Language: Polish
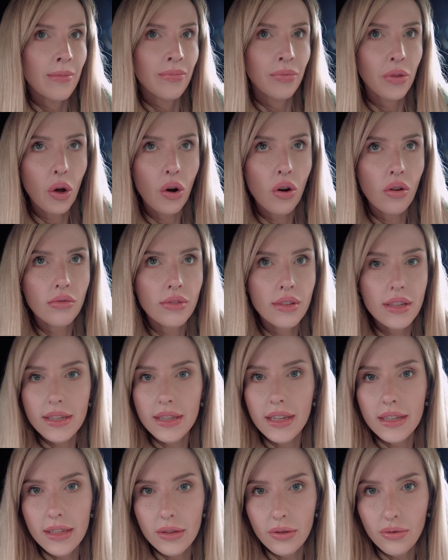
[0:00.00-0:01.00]
to nie
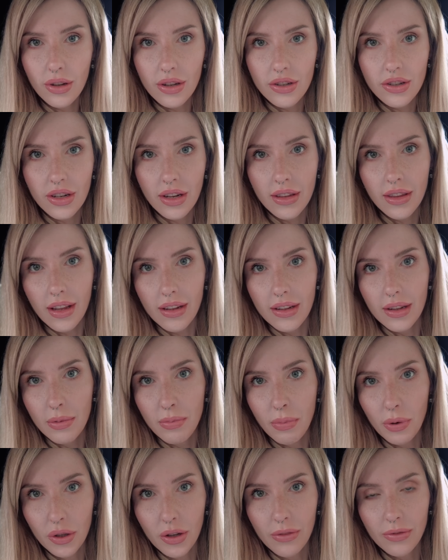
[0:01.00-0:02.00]
zdecyduję się na ich
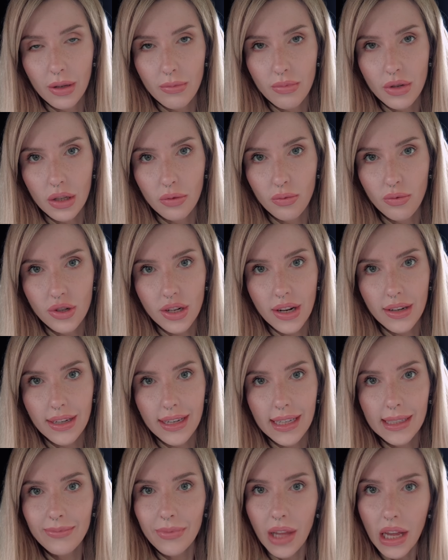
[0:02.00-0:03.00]
ponowne
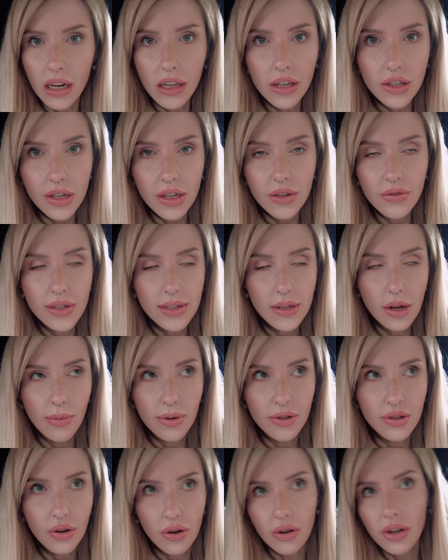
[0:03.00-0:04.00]
przedłużenie, ale jeżeli wszystko
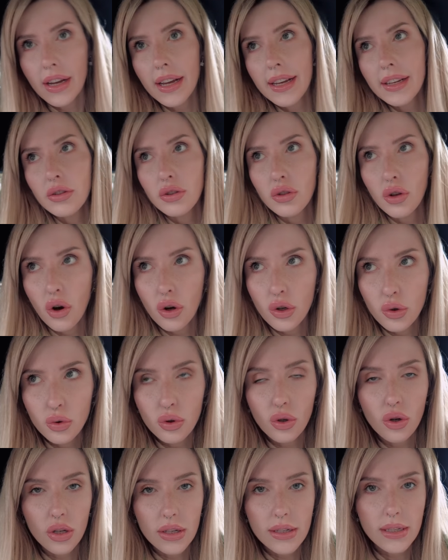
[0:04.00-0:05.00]
będzie ok, to
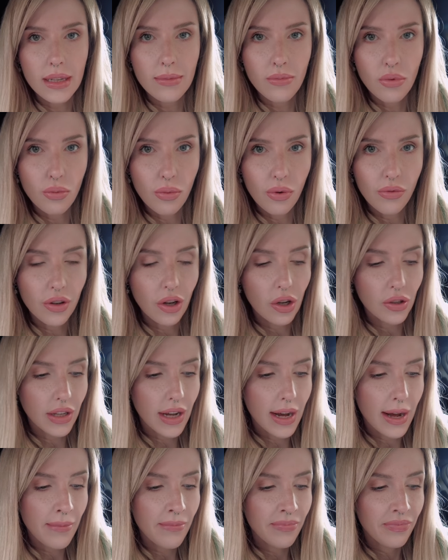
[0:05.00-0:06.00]
jutro jestem
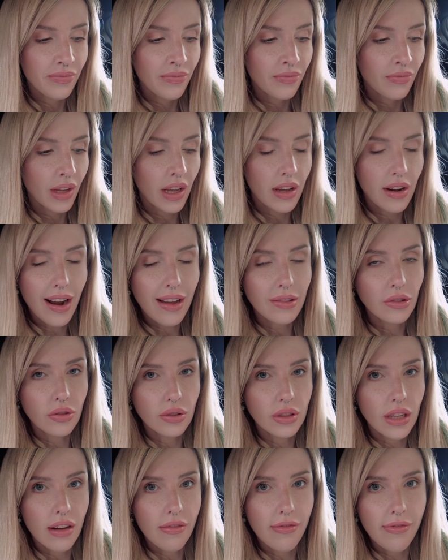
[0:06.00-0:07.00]
umówiona rano
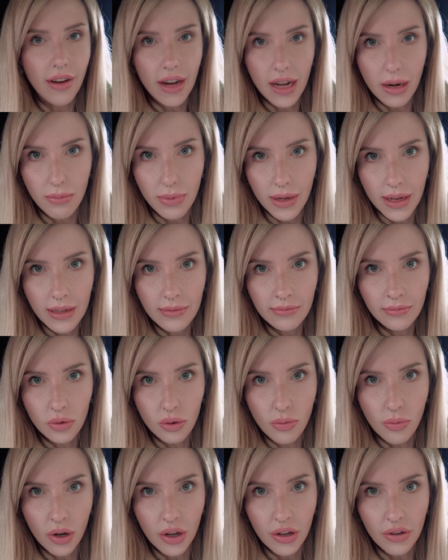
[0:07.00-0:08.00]
na farbę u
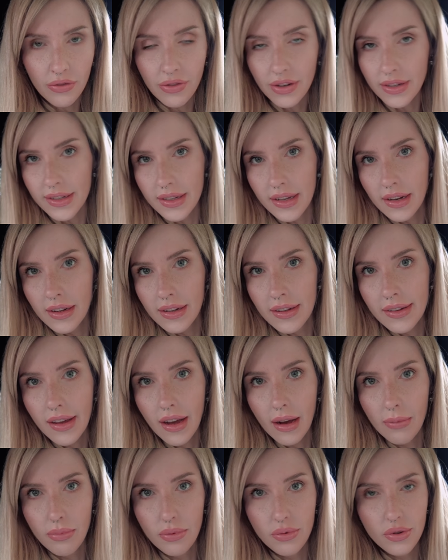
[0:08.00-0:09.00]
mojej fryzjerki,
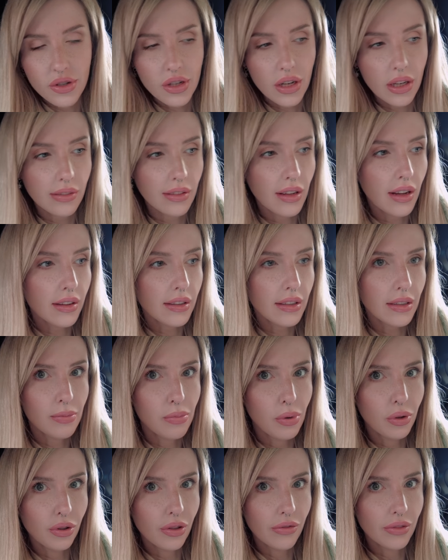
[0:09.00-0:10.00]
a później na ich
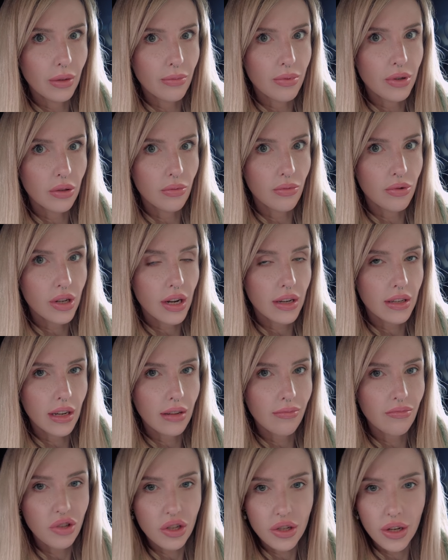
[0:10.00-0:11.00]
ponowne przedłużenie.
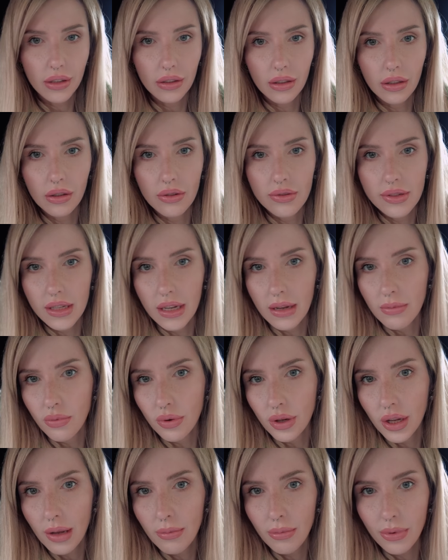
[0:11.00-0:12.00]
Dzisiaj tylko
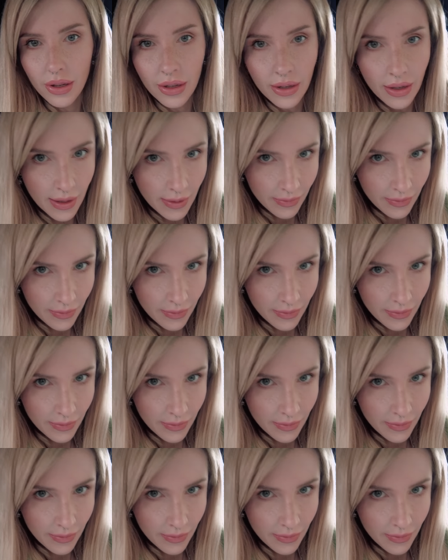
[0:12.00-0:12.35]
zdejmujemy